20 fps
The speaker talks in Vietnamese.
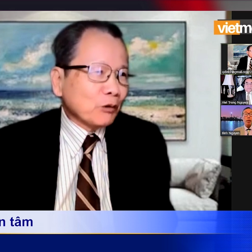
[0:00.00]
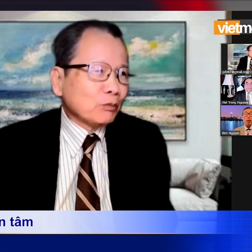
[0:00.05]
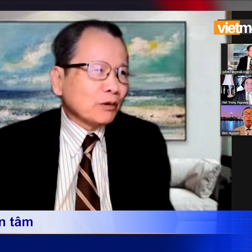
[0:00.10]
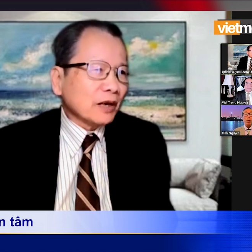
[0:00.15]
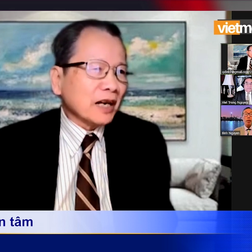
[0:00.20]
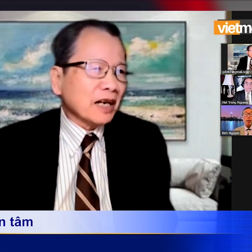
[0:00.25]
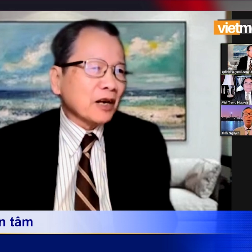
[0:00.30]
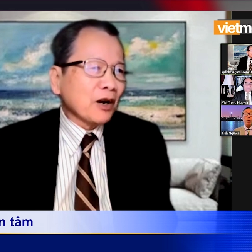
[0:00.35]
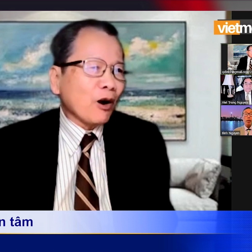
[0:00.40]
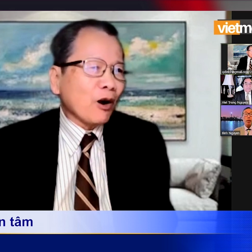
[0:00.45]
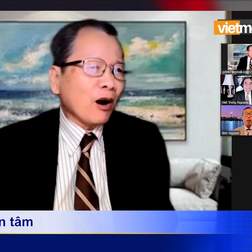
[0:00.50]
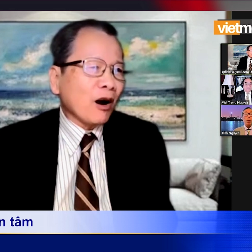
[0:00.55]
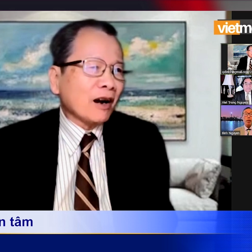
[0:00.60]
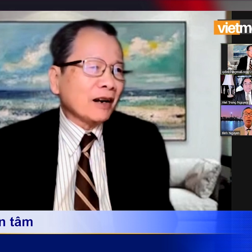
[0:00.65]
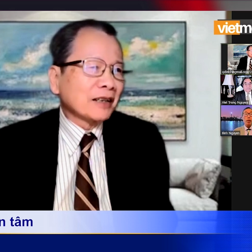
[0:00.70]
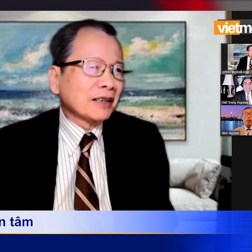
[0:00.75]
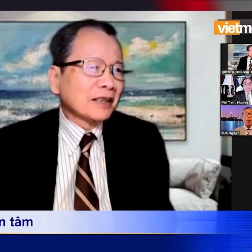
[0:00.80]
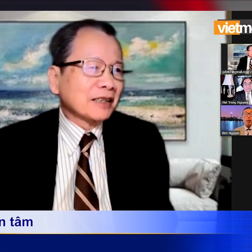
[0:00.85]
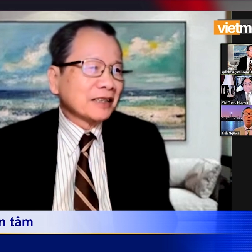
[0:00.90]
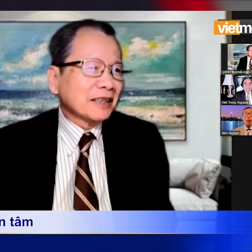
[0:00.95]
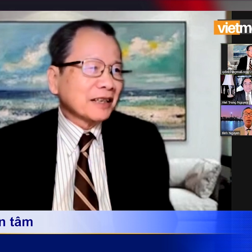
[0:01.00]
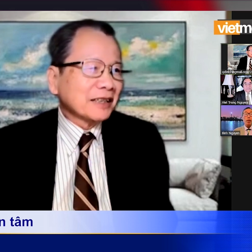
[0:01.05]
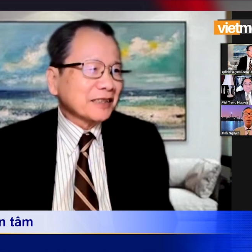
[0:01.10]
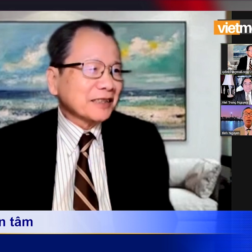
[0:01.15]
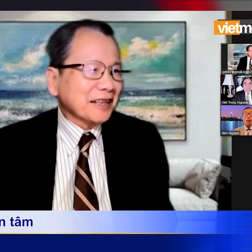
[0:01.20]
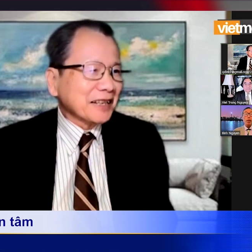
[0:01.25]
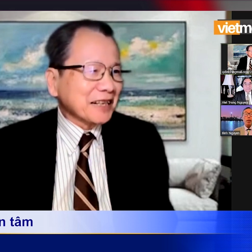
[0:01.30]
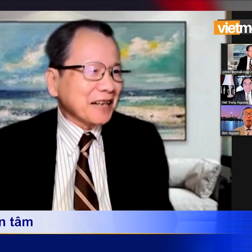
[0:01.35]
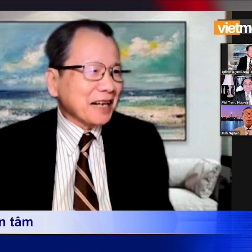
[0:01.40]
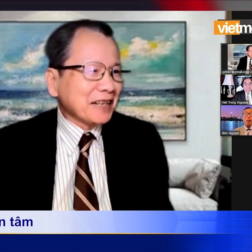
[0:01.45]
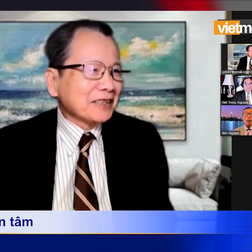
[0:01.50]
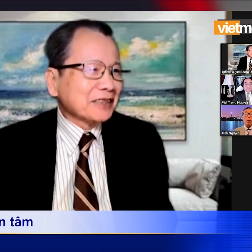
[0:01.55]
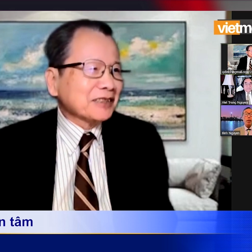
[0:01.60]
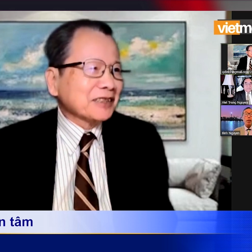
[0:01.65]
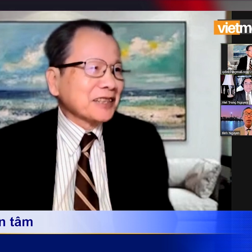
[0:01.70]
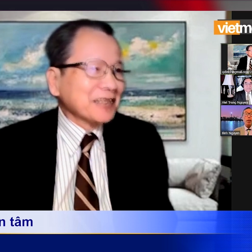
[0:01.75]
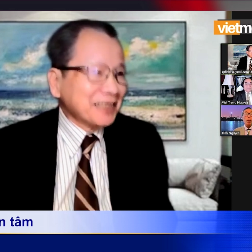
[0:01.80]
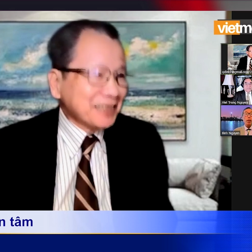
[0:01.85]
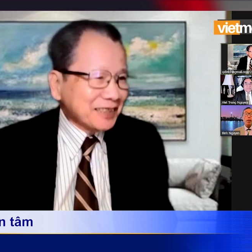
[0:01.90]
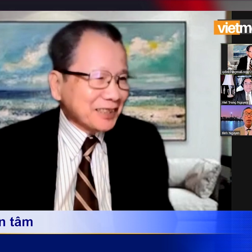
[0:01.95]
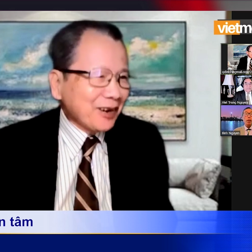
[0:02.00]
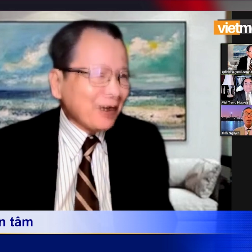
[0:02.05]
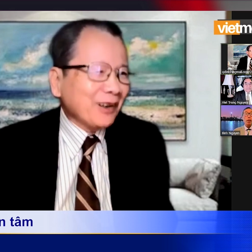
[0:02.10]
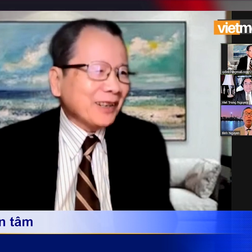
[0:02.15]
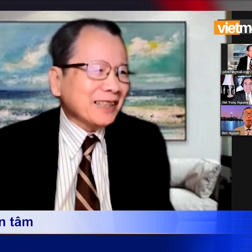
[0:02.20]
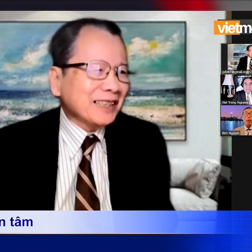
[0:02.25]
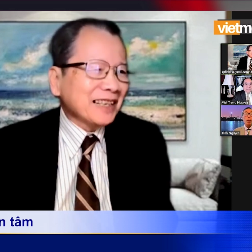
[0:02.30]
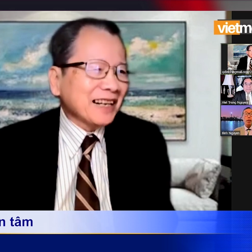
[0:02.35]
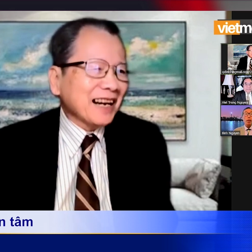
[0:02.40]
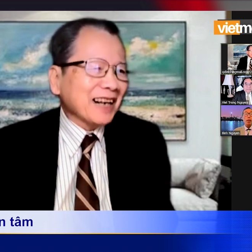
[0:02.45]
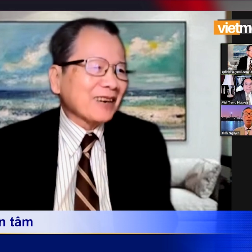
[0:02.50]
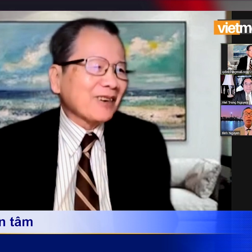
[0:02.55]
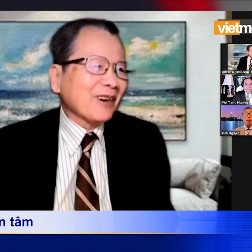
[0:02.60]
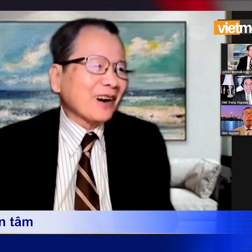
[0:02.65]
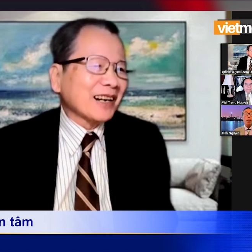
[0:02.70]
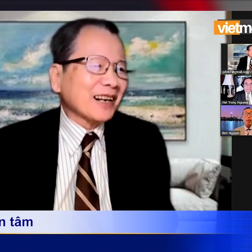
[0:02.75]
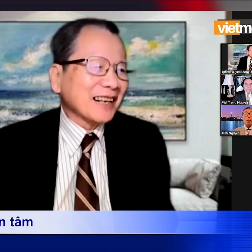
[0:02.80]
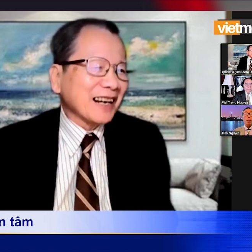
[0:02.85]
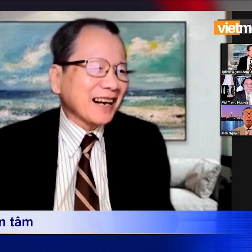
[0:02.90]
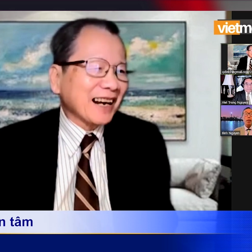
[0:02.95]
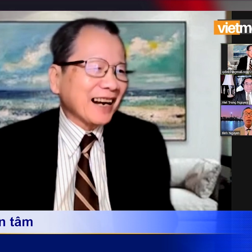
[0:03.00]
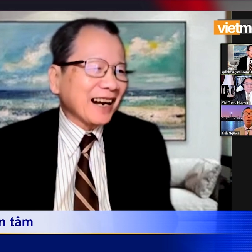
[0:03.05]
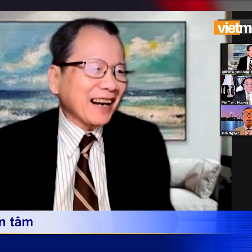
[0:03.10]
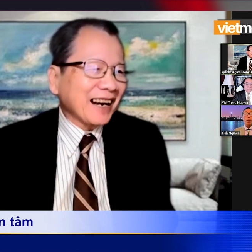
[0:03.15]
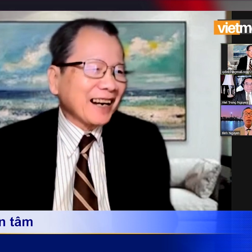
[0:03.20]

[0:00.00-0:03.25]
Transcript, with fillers: dụng cái đó cái tình hình tương đối là gọi là